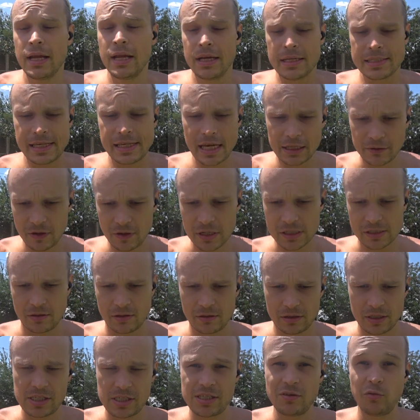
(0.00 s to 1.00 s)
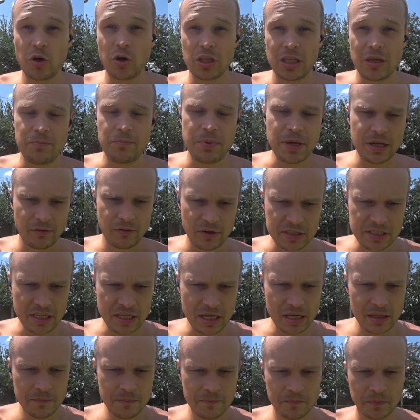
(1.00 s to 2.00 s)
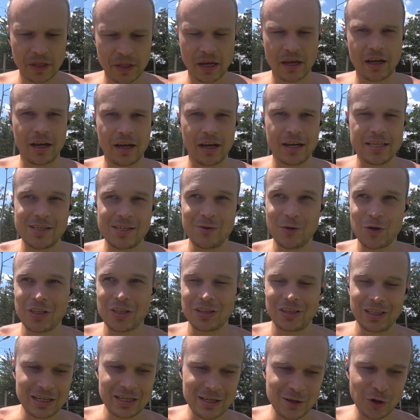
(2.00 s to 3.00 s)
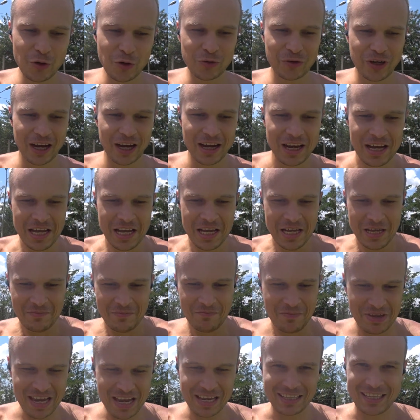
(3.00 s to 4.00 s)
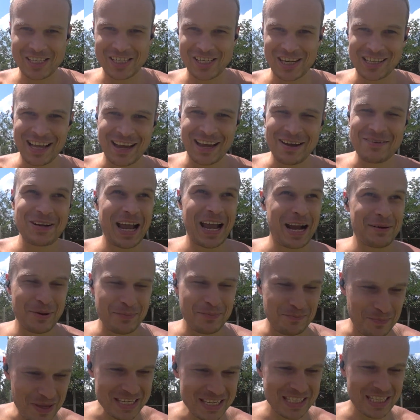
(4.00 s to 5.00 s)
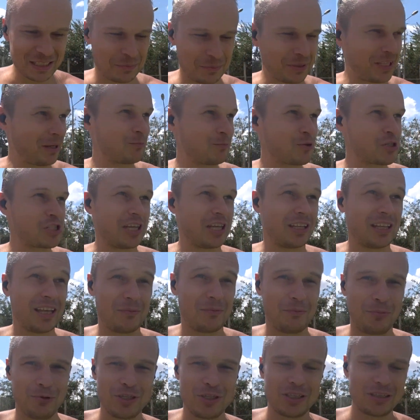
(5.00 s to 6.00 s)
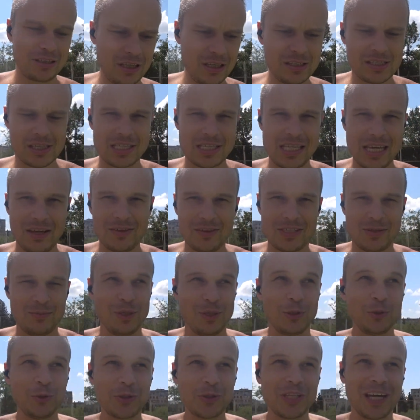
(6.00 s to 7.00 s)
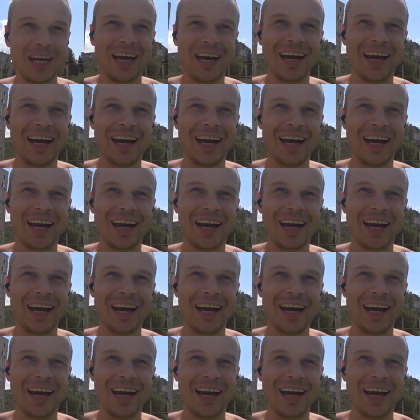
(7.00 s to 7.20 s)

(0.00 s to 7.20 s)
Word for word: Соответственно, сегодня первый день. А, сегодня тренировка меня даже она как бы бесит, потому что она будет длиться 9 минут.